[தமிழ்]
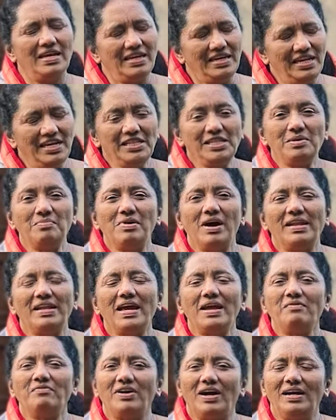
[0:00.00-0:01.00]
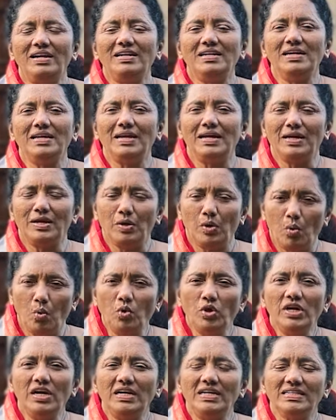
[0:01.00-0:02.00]
நீதிமானாய் வாழுகிற
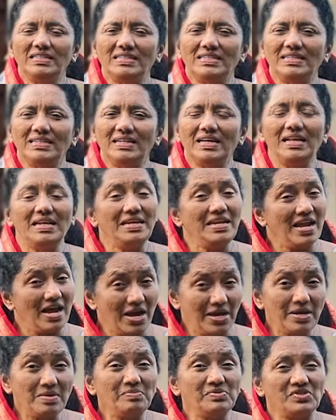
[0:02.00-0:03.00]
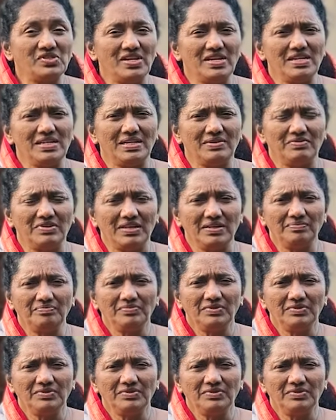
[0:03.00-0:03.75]
உங்களுக்கு நியாயம் செய்கிறவர்